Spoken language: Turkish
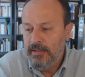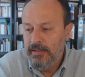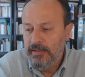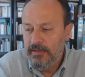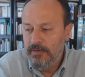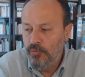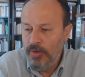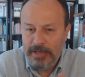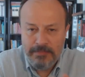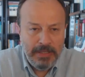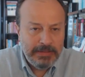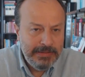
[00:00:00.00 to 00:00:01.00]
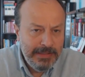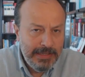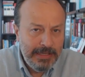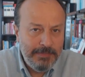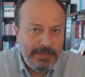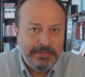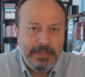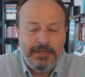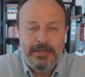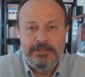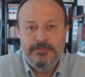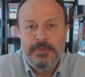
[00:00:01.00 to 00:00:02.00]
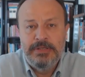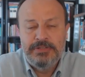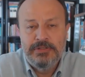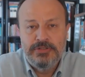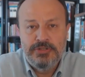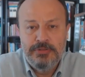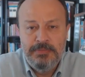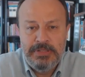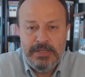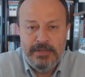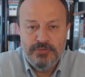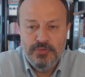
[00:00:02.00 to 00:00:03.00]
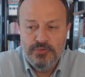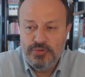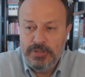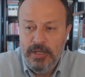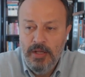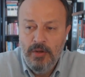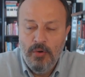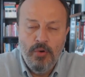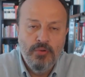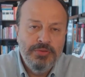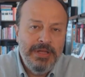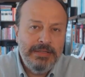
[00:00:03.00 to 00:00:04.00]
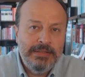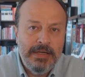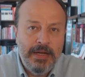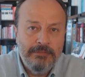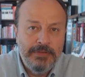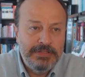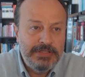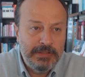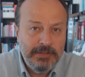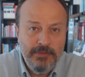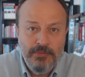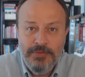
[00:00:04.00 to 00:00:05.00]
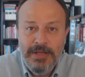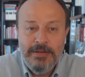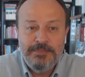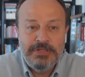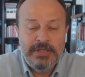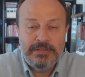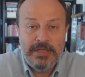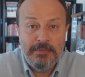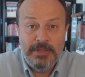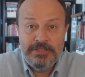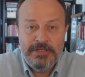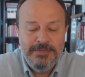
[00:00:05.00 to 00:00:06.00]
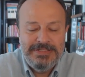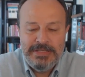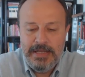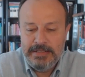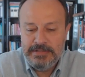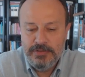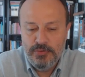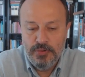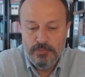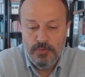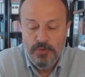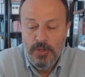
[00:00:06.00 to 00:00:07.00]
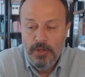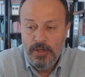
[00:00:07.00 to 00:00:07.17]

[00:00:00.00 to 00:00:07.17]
E, uyarmak değil elbette anlatmaya çalıştığım hikaye. Sonuçta onlar karar verecekler, onlar yapacaklar. Başka bir siyasi yol bu.